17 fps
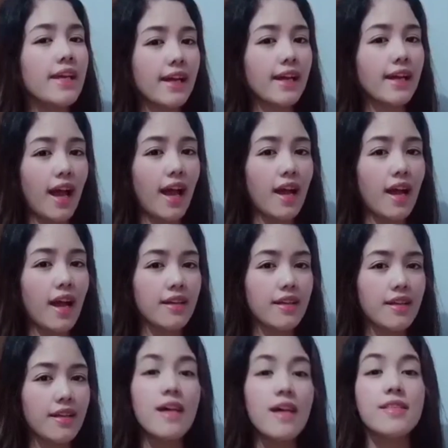
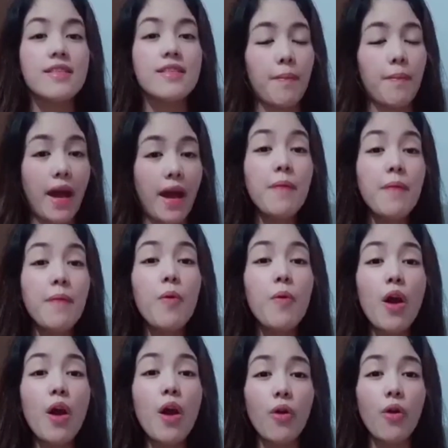Halika,
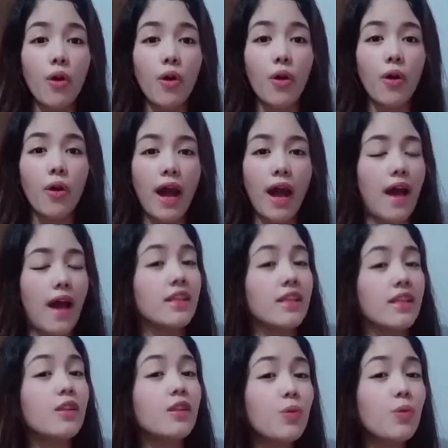samahan mo ako
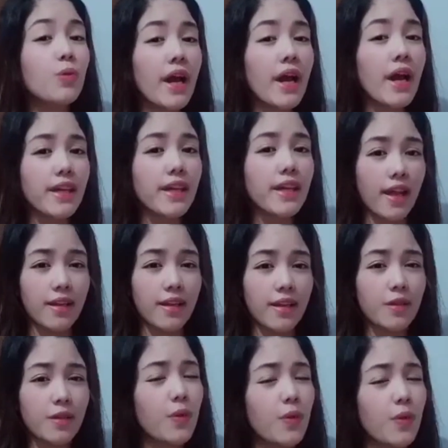ating
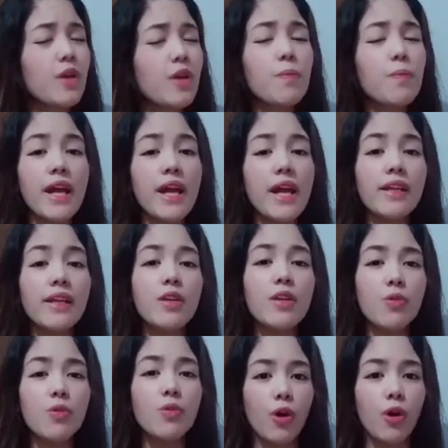tunghayan kung ano
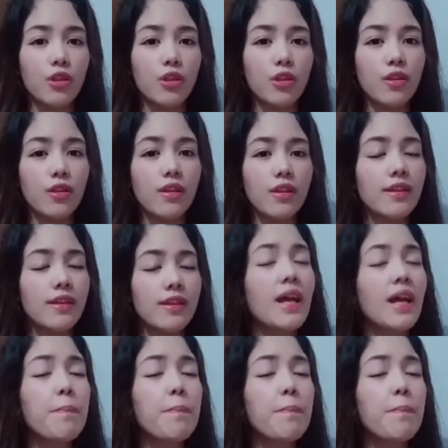ba ang naidulot